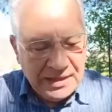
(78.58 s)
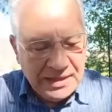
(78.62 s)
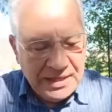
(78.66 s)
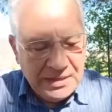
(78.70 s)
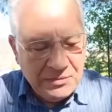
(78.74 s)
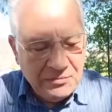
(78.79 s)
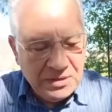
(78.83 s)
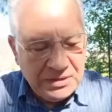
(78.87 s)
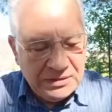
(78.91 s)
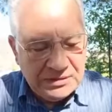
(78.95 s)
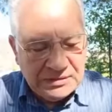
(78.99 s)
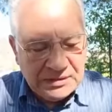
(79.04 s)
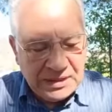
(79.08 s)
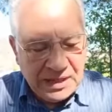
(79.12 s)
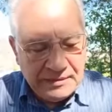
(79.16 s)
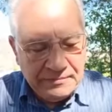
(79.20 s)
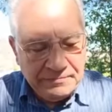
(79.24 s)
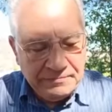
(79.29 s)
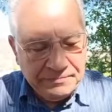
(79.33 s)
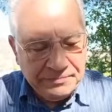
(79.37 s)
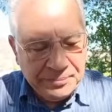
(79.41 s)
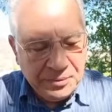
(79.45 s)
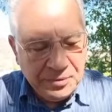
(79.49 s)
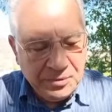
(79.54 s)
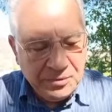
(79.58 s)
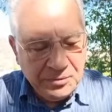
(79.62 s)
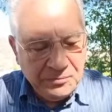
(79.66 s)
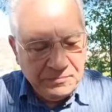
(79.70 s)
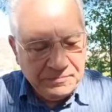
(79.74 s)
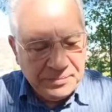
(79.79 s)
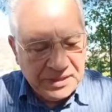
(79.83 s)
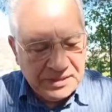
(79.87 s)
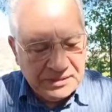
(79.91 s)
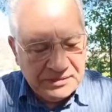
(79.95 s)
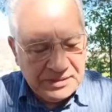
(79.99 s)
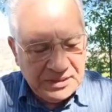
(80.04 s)
In quel tempo,
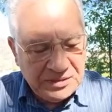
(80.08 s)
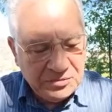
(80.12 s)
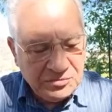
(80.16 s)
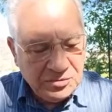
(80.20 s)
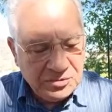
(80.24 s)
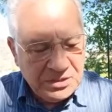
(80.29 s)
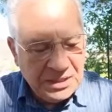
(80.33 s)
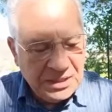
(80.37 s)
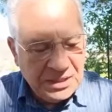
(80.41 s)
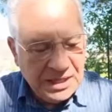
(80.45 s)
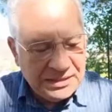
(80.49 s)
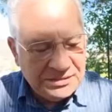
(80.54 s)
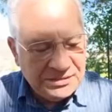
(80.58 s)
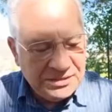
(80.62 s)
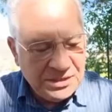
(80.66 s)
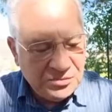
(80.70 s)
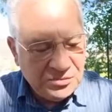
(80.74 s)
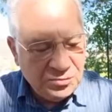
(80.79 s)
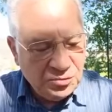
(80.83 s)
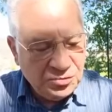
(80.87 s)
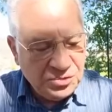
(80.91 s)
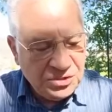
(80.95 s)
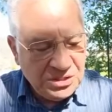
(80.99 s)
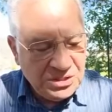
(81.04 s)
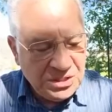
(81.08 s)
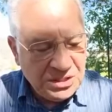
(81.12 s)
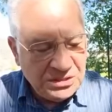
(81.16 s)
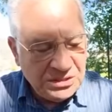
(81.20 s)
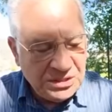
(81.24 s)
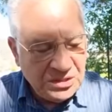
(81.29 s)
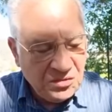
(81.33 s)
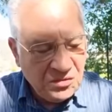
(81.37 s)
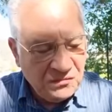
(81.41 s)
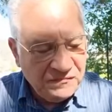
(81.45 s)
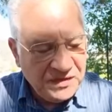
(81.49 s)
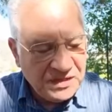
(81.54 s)
partito di là, Gesù si
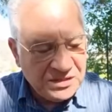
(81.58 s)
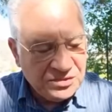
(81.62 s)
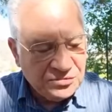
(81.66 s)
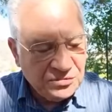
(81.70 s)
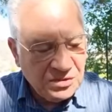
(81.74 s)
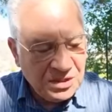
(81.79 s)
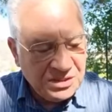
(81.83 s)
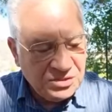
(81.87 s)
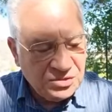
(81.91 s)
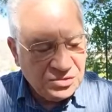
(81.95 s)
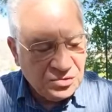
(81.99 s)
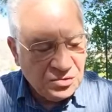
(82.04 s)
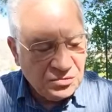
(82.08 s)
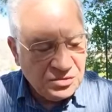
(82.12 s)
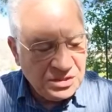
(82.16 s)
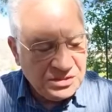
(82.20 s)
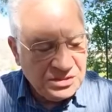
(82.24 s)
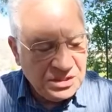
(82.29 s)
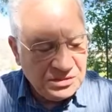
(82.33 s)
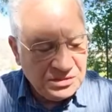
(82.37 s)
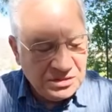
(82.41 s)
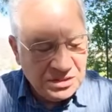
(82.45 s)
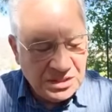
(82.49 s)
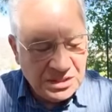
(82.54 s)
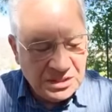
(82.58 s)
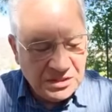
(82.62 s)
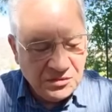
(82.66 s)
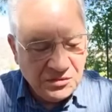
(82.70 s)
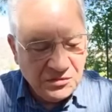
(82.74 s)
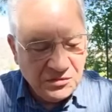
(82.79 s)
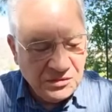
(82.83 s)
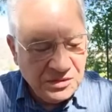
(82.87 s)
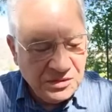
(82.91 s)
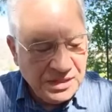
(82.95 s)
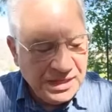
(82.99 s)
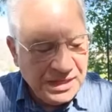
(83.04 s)
ritirò verso la zona di
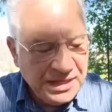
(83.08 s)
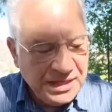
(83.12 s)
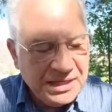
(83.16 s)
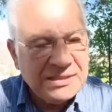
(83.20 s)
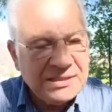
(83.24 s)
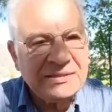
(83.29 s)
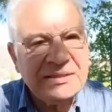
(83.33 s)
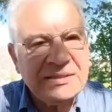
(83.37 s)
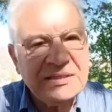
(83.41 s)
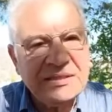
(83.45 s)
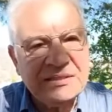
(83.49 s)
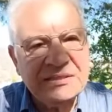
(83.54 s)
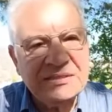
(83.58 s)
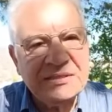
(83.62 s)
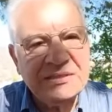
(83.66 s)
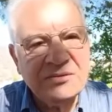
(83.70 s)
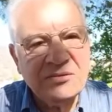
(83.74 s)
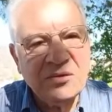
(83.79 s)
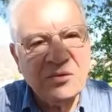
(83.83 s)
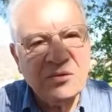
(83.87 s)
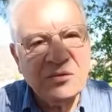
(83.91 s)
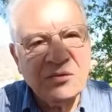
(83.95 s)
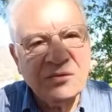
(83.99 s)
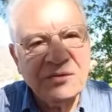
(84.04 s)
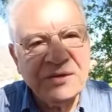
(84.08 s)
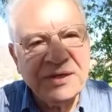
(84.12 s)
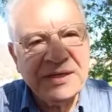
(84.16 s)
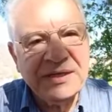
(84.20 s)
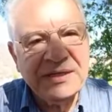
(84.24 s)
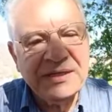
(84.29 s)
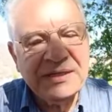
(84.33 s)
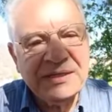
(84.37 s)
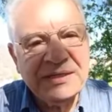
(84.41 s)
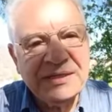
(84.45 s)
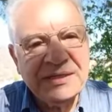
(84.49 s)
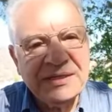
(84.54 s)
Tiro e di
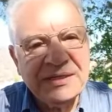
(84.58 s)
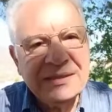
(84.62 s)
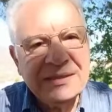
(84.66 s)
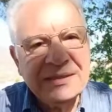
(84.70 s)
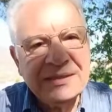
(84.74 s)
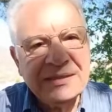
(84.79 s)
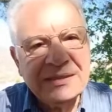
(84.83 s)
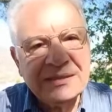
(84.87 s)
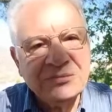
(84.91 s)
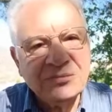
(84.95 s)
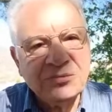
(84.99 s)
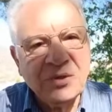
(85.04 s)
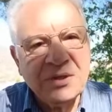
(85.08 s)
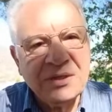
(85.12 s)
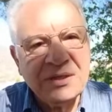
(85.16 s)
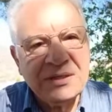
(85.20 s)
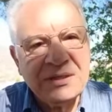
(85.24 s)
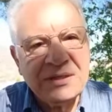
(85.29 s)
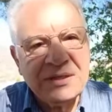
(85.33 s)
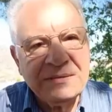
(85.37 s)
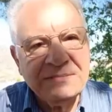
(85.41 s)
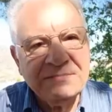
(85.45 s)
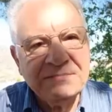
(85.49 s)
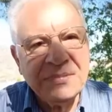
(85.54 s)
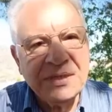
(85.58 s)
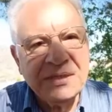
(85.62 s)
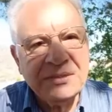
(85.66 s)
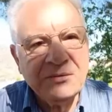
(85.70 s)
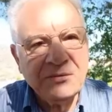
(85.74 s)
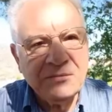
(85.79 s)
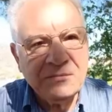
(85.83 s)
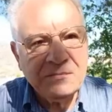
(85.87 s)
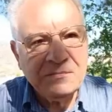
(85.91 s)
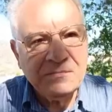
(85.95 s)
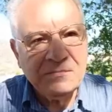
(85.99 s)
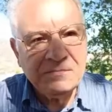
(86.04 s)
Sidone, l'attuale
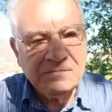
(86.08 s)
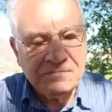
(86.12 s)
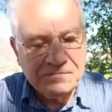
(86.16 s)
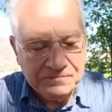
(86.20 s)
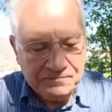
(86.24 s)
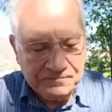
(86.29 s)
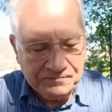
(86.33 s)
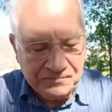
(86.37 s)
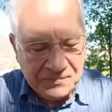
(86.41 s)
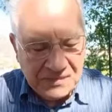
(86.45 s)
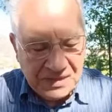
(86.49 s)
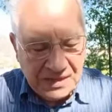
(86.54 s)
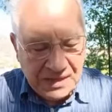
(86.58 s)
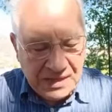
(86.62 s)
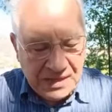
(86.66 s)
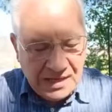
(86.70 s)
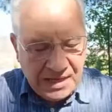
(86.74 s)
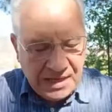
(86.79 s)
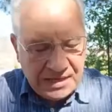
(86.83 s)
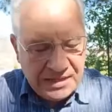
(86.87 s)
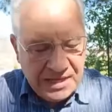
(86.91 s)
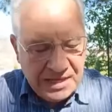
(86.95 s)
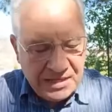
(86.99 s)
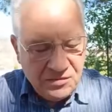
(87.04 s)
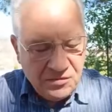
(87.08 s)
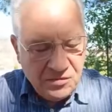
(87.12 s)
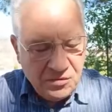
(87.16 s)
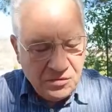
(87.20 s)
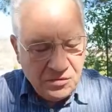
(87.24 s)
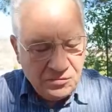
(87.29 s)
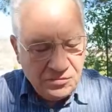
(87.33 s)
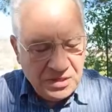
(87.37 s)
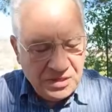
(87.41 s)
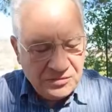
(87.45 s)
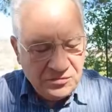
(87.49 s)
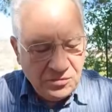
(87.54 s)
Libano. Ed
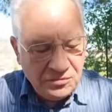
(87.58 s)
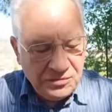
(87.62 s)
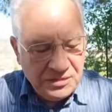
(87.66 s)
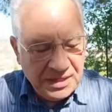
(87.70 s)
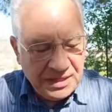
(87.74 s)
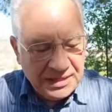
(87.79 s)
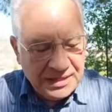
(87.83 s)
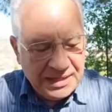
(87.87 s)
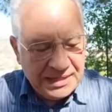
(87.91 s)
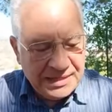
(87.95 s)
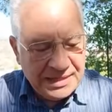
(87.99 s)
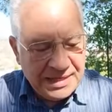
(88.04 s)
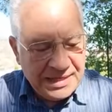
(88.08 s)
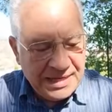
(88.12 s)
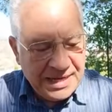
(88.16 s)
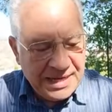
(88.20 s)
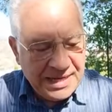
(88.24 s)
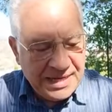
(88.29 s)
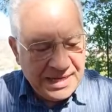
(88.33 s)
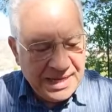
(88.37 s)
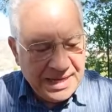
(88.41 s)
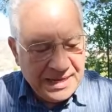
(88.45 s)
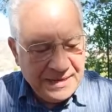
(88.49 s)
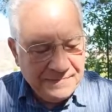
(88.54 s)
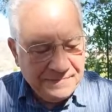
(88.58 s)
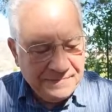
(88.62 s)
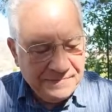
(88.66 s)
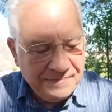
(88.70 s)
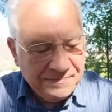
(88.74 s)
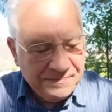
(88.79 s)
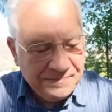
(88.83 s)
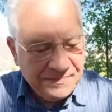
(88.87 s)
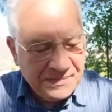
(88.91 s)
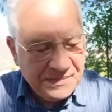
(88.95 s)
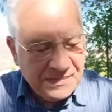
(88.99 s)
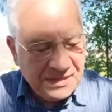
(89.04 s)
ecco una donna cananea,
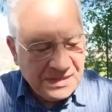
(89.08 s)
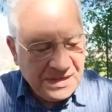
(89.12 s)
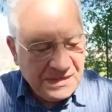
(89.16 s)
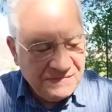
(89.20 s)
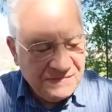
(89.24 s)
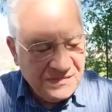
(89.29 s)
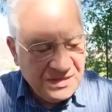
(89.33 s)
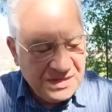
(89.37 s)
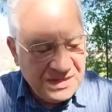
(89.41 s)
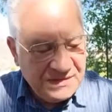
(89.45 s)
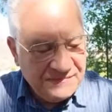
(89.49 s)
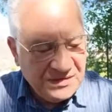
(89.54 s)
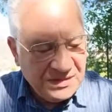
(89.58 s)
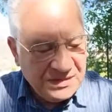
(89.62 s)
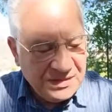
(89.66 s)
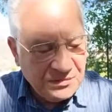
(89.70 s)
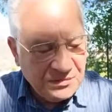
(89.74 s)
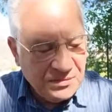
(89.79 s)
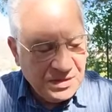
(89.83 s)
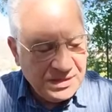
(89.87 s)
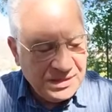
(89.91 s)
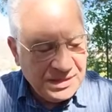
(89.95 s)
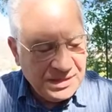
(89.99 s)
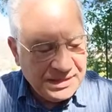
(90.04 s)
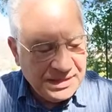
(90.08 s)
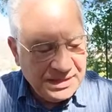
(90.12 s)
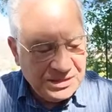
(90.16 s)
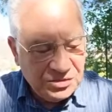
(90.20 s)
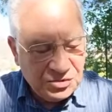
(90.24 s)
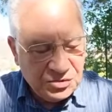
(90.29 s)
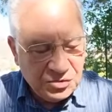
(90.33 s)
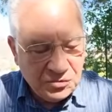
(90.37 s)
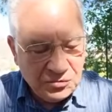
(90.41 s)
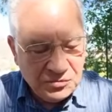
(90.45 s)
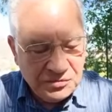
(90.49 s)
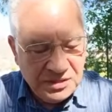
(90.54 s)
che veniva da quella
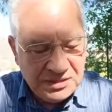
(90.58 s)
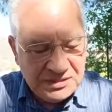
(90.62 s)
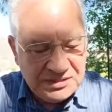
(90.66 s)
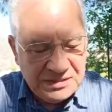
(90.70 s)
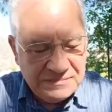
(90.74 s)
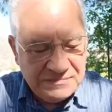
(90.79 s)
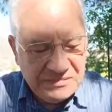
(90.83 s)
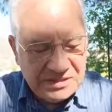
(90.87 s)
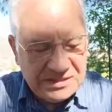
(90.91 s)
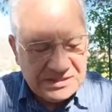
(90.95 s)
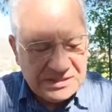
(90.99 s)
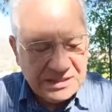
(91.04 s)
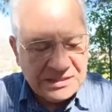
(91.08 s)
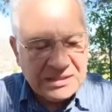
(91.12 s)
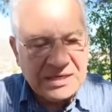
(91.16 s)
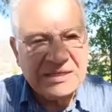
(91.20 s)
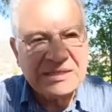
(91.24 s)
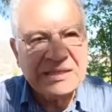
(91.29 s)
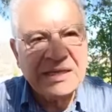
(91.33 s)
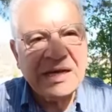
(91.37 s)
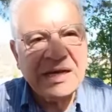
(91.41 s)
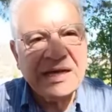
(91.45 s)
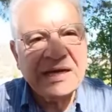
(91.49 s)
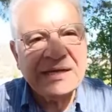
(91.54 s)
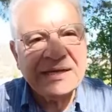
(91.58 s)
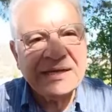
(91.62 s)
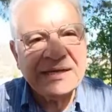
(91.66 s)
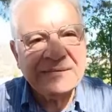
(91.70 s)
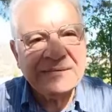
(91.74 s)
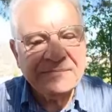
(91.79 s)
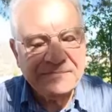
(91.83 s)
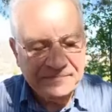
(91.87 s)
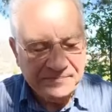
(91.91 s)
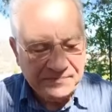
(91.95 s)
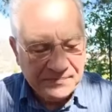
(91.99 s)
regione, si mise a gridare,